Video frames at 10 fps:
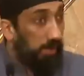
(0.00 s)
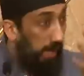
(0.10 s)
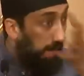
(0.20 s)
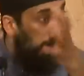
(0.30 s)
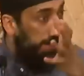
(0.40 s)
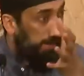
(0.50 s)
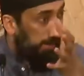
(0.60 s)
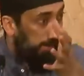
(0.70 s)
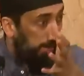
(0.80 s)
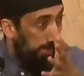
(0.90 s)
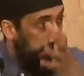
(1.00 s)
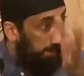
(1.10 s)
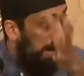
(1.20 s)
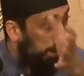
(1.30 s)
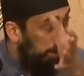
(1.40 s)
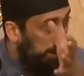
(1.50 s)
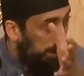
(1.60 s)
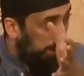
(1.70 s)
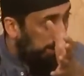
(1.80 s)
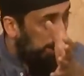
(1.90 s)
দেবতার কোনো ক্ষমতাই
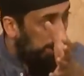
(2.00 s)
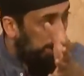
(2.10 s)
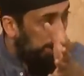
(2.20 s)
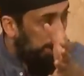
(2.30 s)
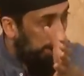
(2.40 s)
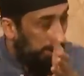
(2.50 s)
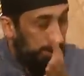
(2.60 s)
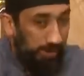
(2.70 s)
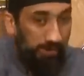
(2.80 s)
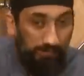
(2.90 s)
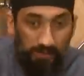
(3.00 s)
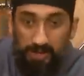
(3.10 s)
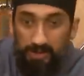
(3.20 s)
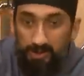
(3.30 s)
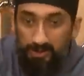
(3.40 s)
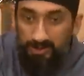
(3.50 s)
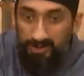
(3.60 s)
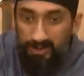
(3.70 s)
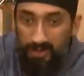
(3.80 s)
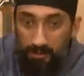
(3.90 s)
নেই এই খাবার
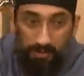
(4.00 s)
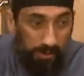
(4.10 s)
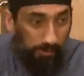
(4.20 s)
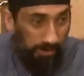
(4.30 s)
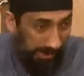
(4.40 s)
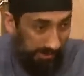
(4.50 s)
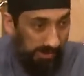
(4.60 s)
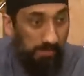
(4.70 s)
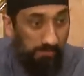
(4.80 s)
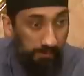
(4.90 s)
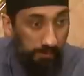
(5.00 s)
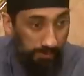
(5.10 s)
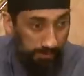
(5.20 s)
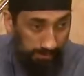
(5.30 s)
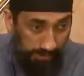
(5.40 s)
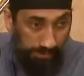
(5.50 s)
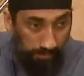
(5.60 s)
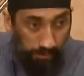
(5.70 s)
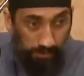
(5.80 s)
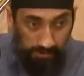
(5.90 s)
প্রতিরক্ষা করার এখন তাদের এই পবিত্র
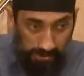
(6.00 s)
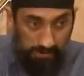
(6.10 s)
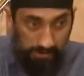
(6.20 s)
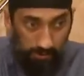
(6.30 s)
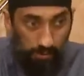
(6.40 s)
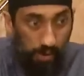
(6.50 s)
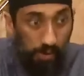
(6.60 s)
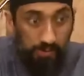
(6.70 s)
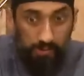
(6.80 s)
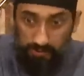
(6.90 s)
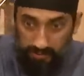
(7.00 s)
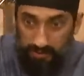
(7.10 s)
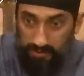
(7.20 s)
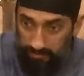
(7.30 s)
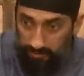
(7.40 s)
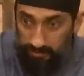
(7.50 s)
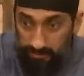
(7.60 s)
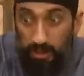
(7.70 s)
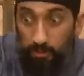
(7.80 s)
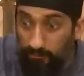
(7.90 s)
খাবার যাতে তারা বিভিন্ন তন্ত্রমন্ত্র পরে
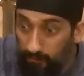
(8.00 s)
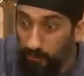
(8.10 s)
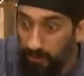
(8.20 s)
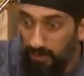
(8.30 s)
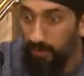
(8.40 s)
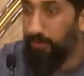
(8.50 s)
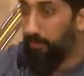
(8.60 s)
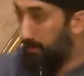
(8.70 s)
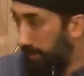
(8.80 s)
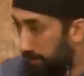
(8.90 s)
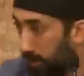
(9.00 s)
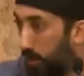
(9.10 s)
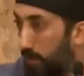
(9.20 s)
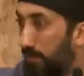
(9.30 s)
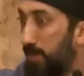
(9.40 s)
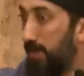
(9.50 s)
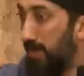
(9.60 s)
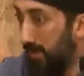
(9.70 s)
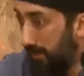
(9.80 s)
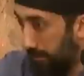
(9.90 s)
ফু দেয় প্রার্থনা করে ইত্যাদি
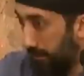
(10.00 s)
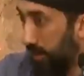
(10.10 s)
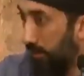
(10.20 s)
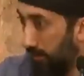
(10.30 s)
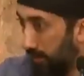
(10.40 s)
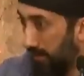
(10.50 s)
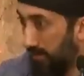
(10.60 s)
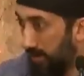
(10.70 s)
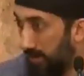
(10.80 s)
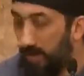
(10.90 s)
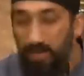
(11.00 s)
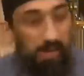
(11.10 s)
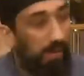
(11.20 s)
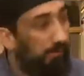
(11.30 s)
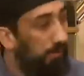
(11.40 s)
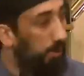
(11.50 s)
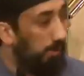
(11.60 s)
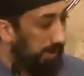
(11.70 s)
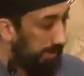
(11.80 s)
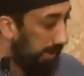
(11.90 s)
এখন আপনি সেখানে গিয়ে যদি বলেন
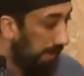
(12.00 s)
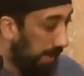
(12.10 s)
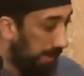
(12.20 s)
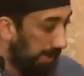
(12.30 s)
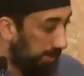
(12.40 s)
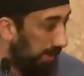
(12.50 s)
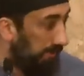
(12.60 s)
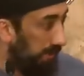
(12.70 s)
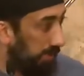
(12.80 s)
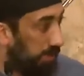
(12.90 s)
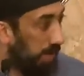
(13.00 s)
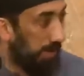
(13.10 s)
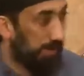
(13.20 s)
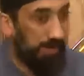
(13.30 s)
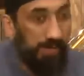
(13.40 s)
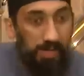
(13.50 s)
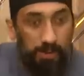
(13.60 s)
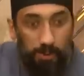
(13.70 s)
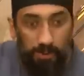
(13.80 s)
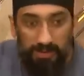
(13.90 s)
আরে এটা তো আমার সবচেয়ে প্রিয় চকলেট
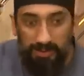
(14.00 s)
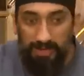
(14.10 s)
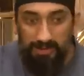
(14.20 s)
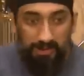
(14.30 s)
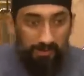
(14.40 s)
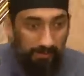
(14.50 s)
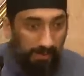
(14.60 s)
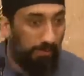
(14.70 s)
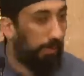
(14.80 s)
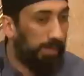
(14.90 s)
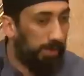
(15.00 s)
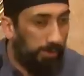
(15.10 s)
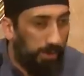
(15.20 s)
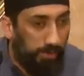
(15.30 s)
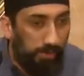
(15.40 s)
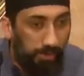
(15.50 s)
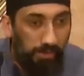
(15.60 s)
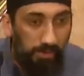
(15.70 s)
তারপর একটা নিয়ে নিলেন তখন তারা কি করবে